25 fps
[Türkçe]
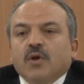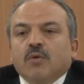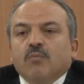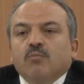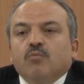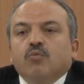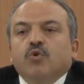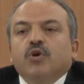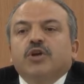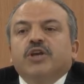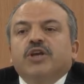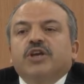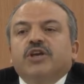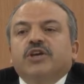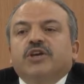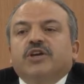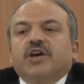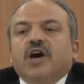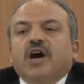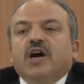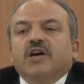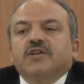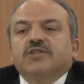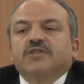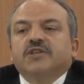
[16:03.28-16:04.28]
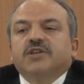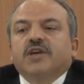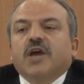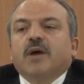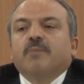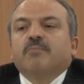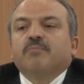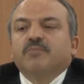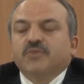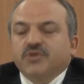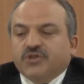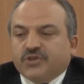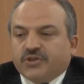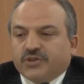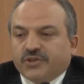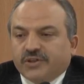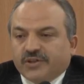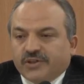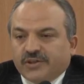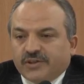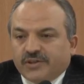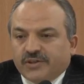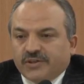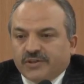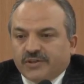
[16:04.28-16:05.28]
bu ikazı yapmıştı.
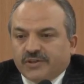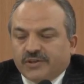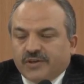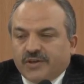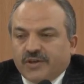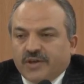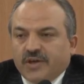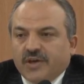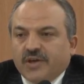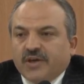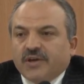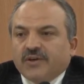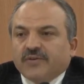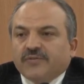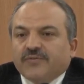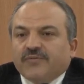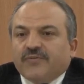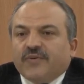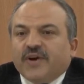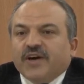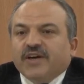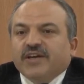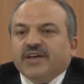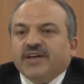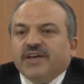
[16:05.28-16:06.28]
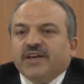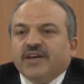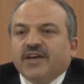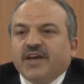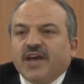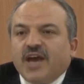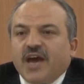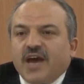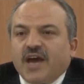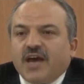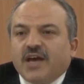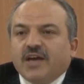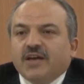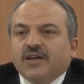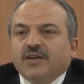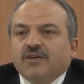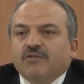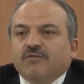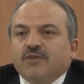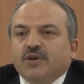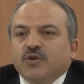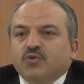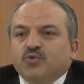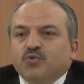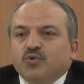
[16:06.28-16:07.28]

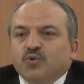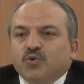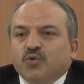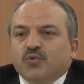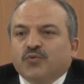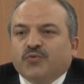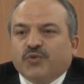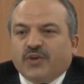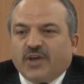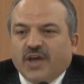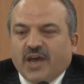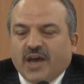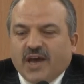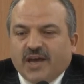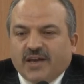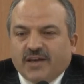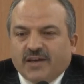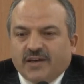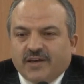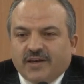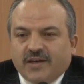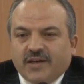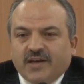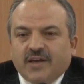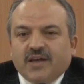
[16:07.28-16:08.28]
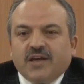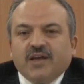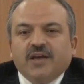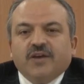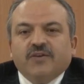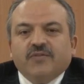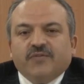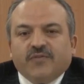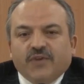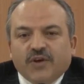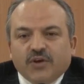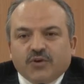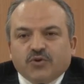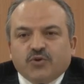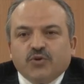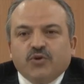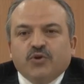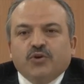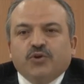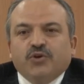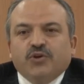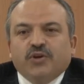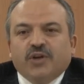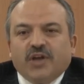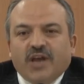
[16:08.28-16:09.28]
Fakihen ve sufiyen
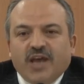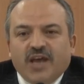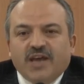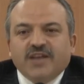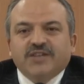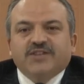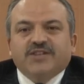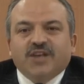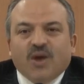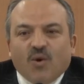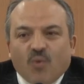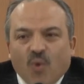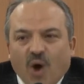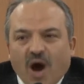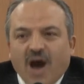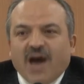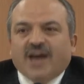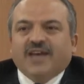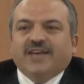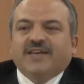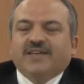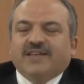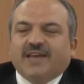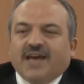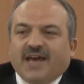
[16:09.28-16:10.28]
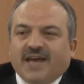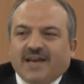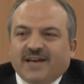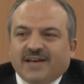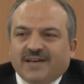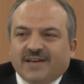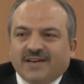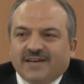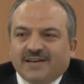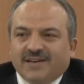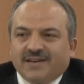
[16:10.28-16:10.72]
fekün leyse vahiden